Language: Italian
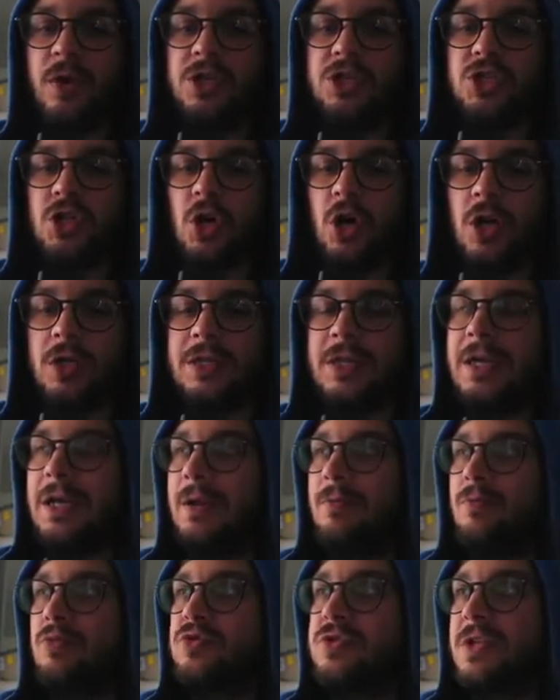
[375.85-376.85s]
Jolti che la
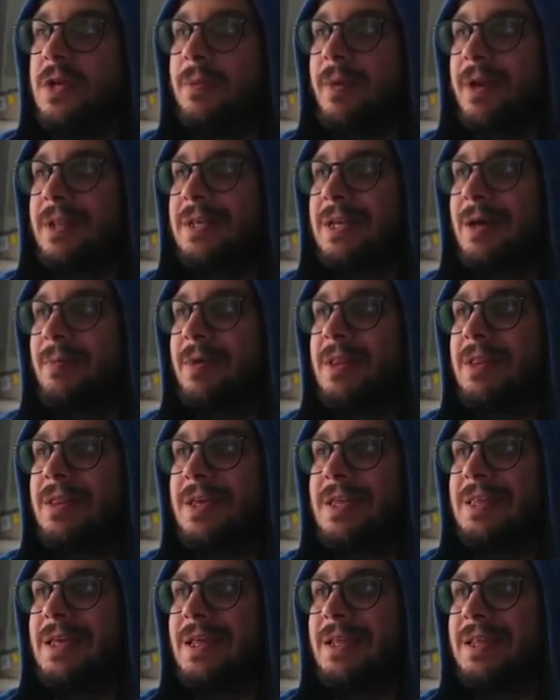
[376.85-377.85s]
busta è praticamente
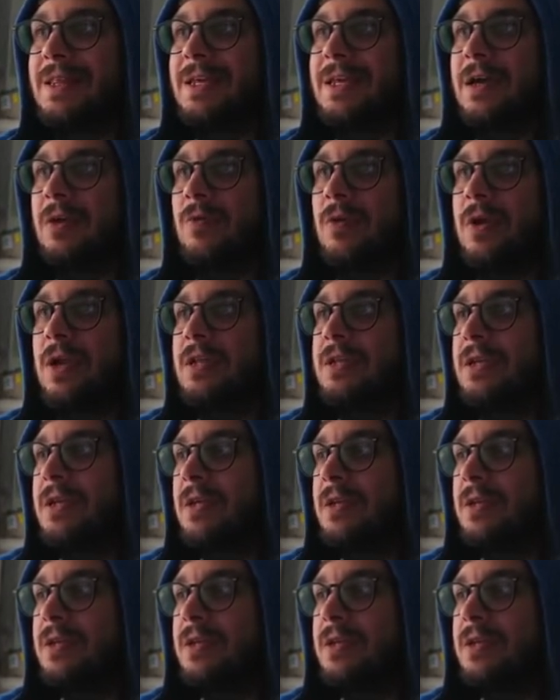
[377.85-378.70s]
identica a quella di,